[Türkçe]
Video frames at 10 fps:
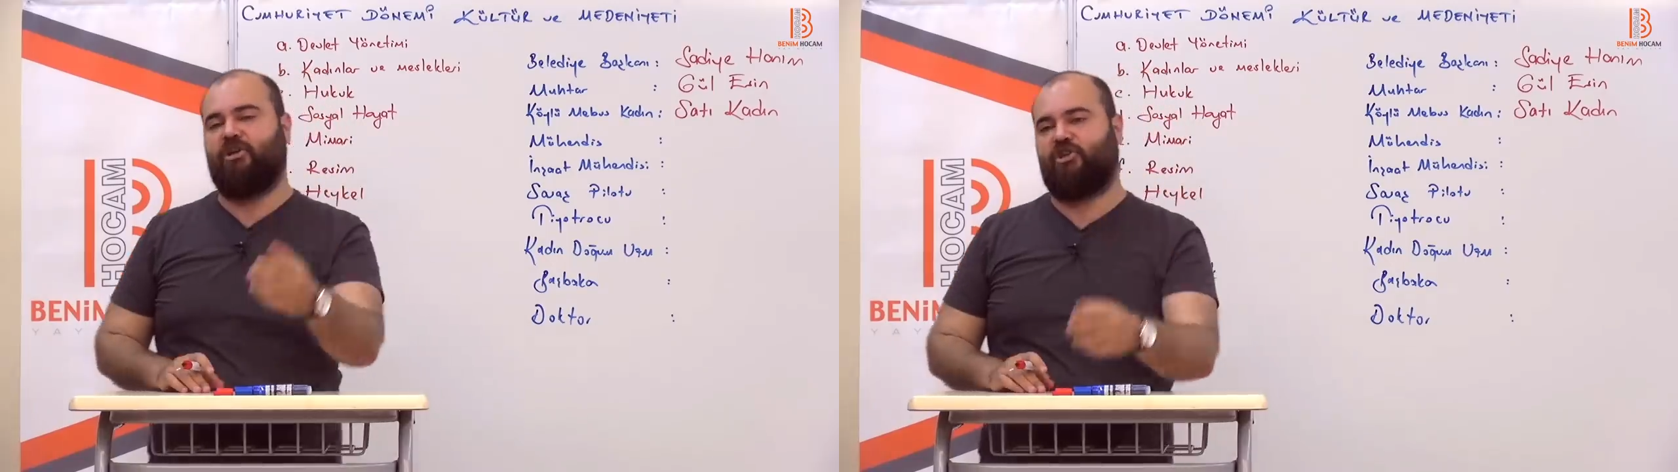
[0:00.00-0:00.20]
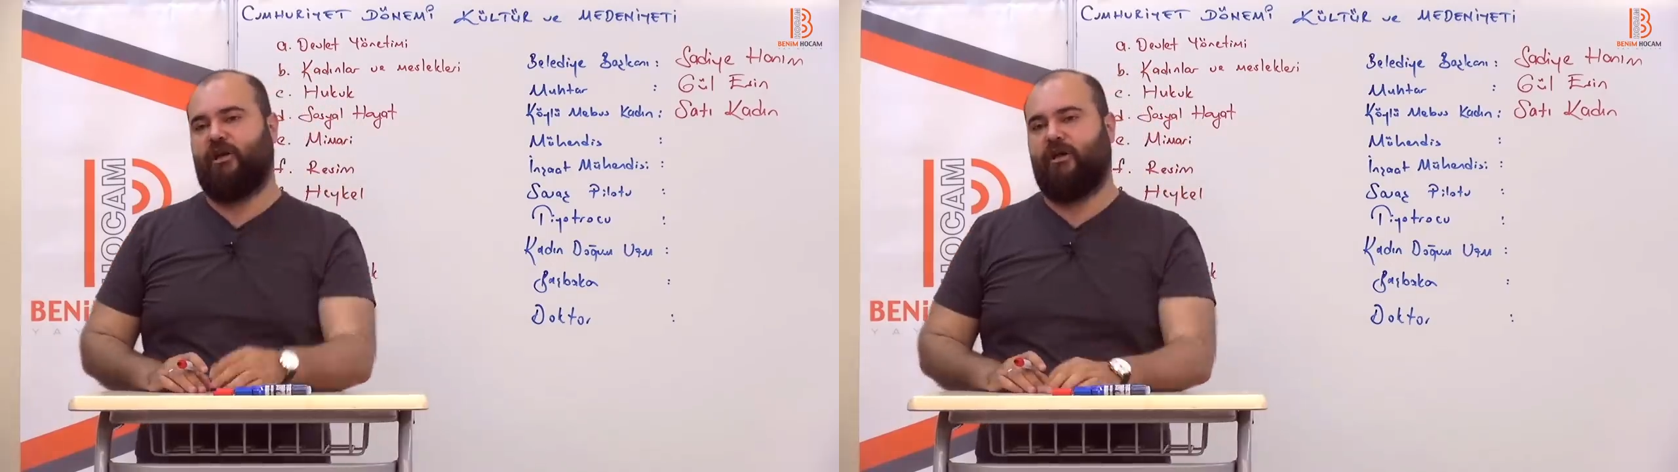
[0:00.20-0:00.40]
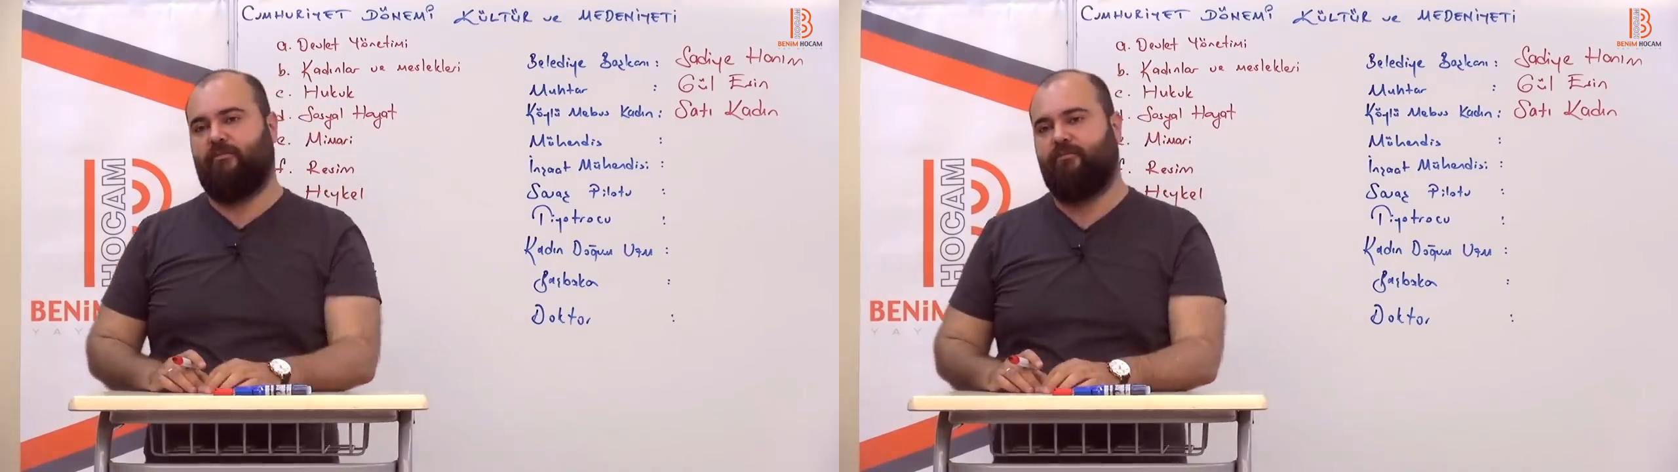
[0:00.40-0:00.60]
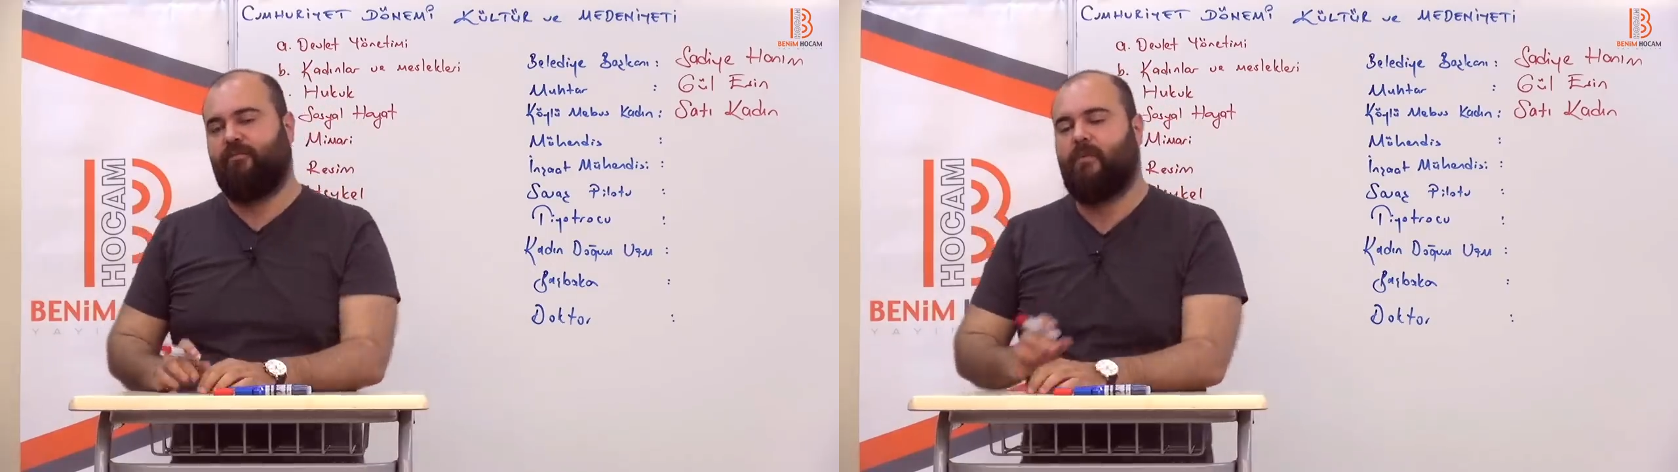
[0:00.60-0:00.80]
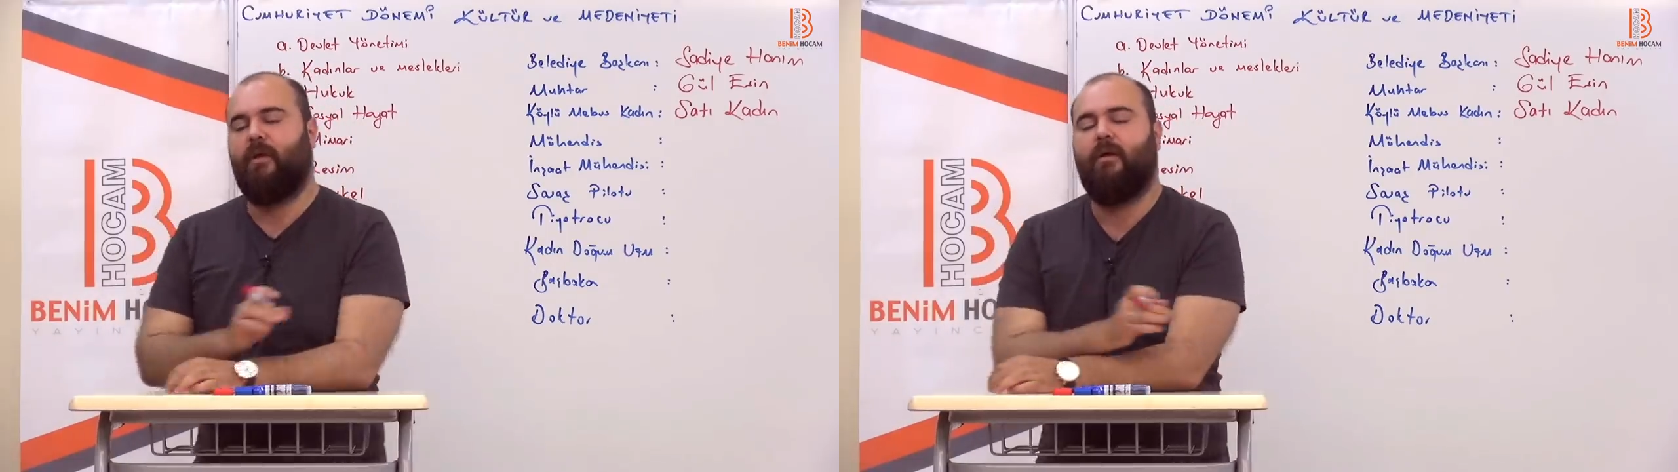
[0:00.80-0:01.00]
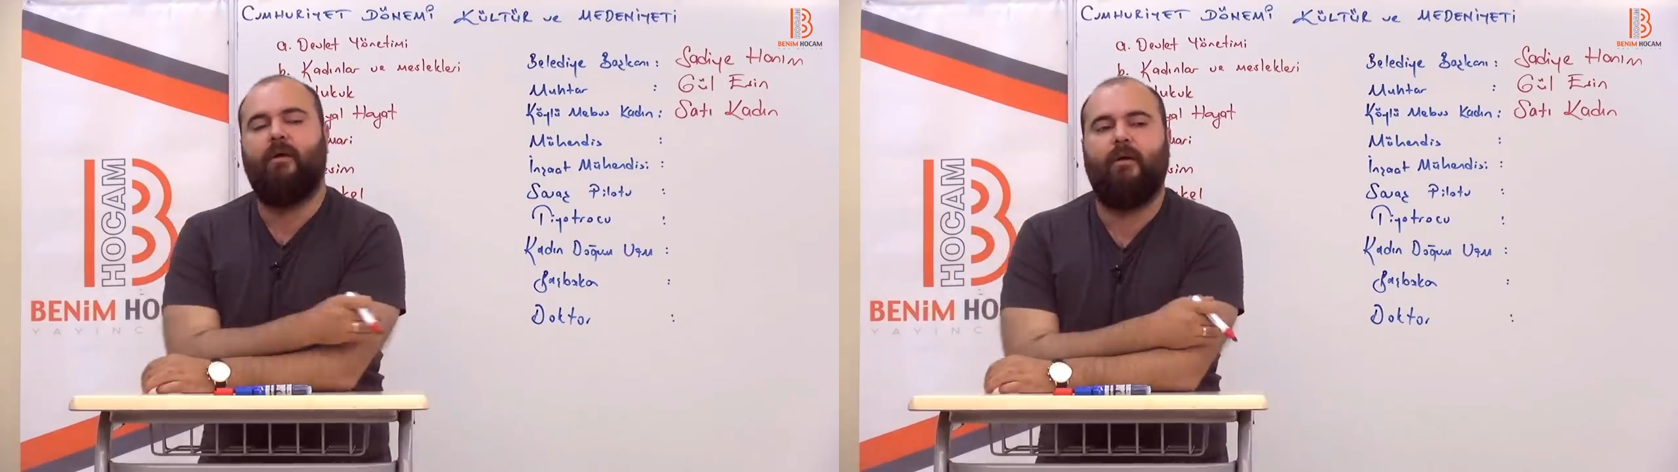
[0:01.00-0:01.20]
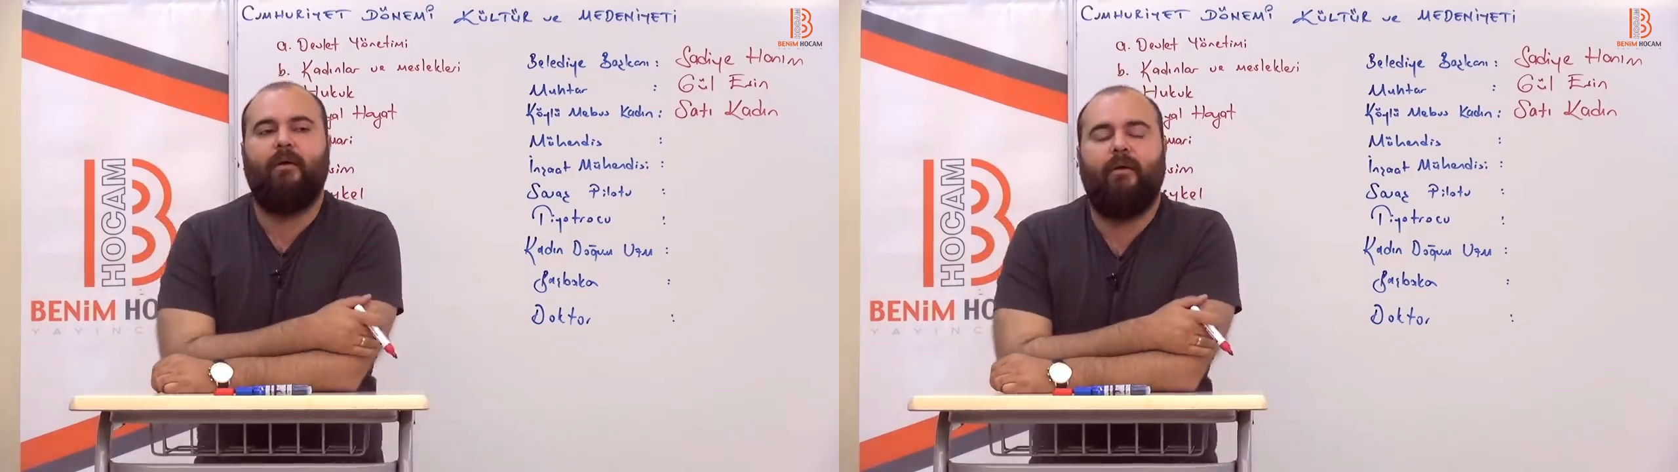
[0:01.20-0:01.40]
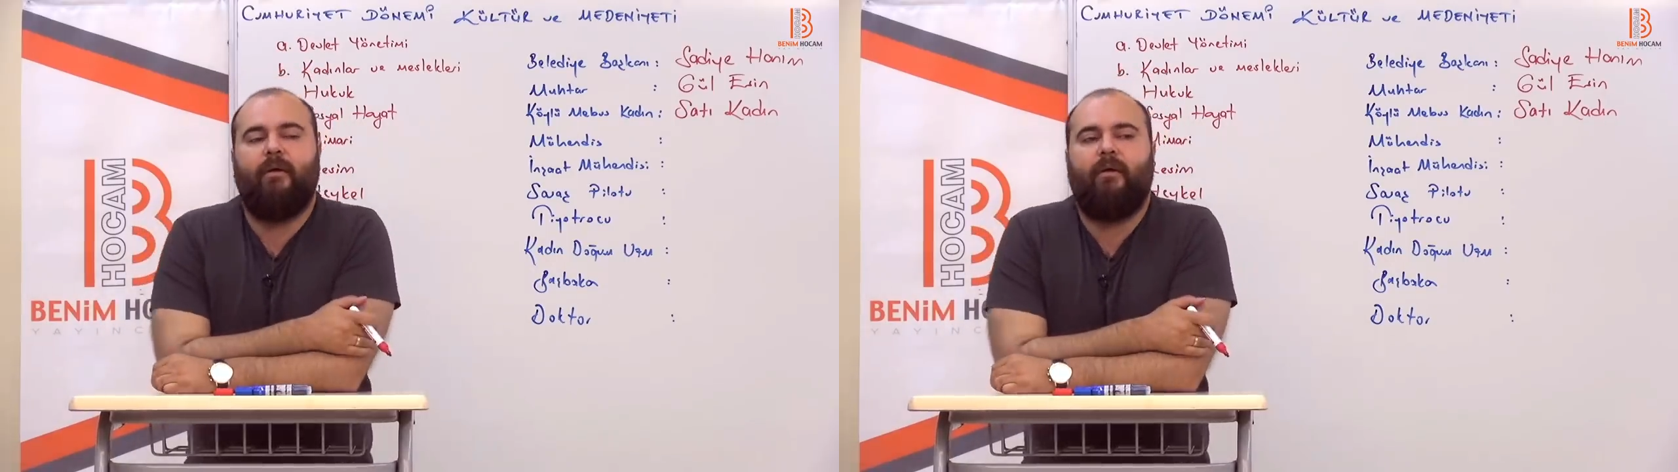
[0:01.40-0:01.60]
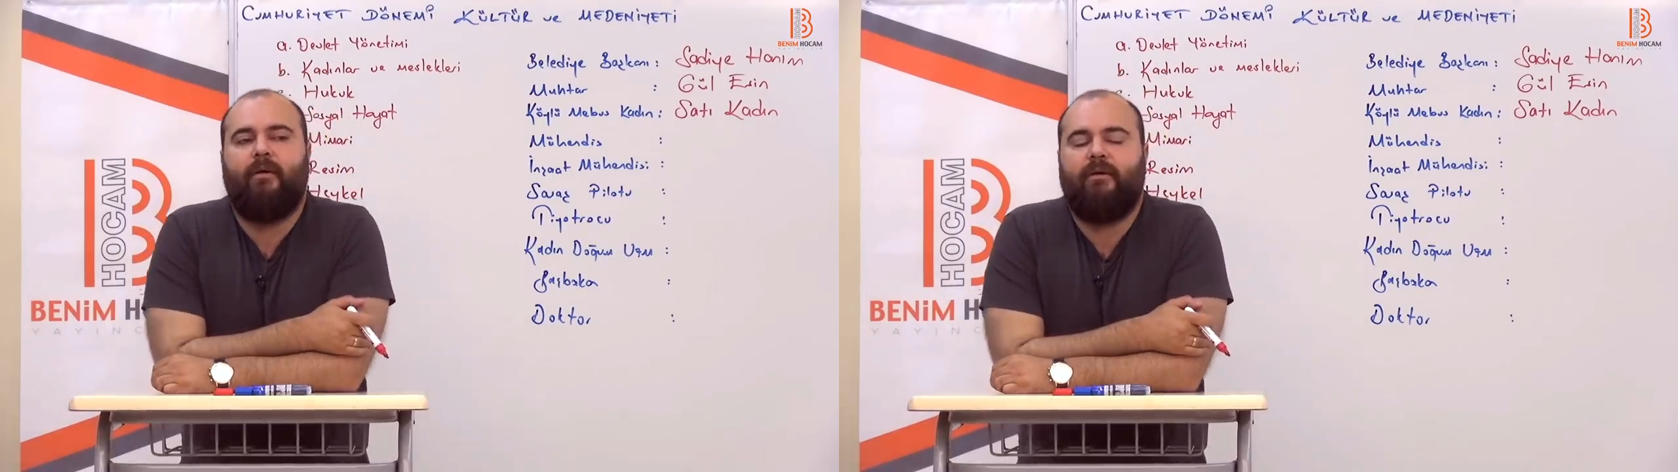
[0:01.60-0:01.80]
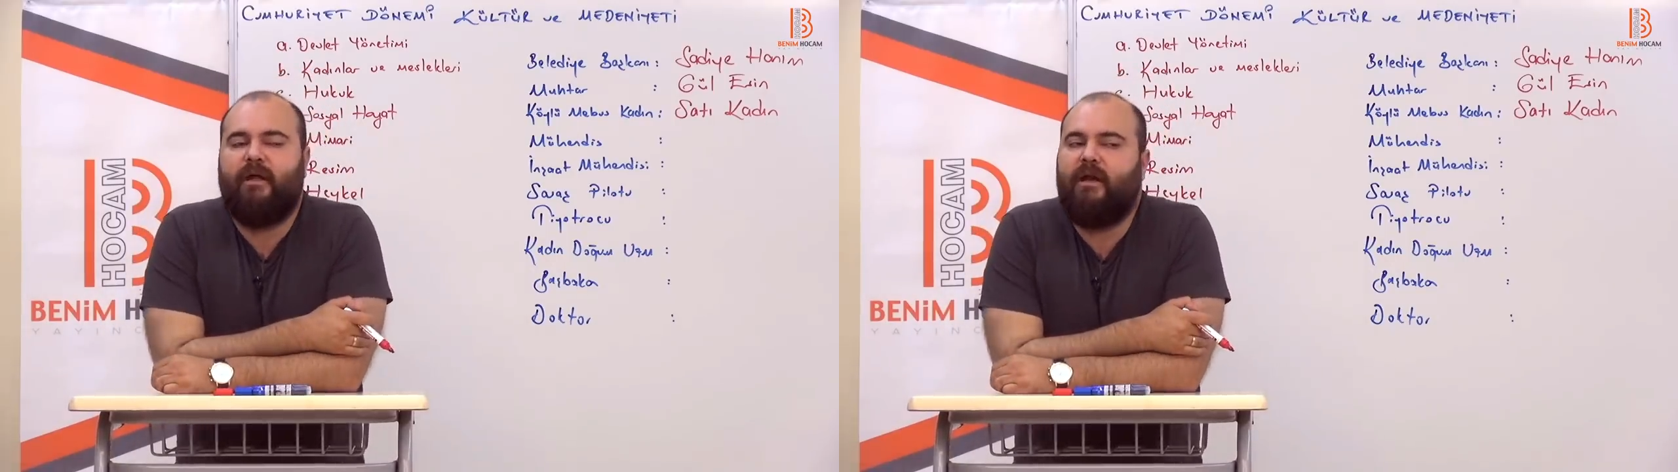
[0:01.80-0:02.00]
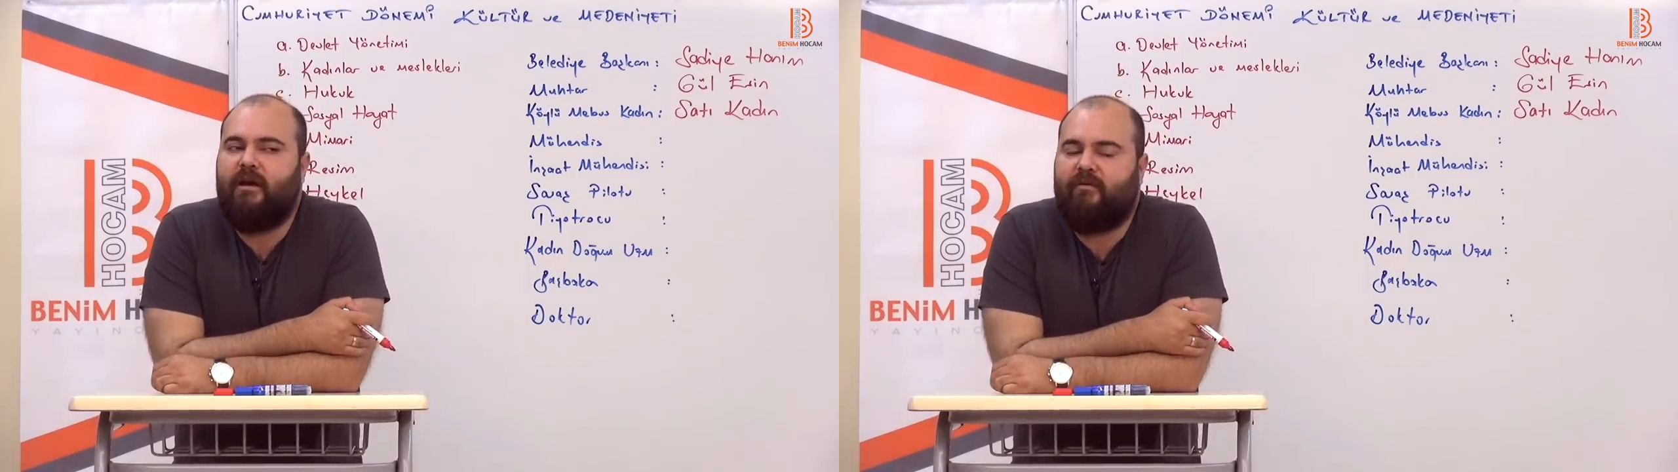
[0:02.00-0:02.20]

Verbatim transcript: başlayan neler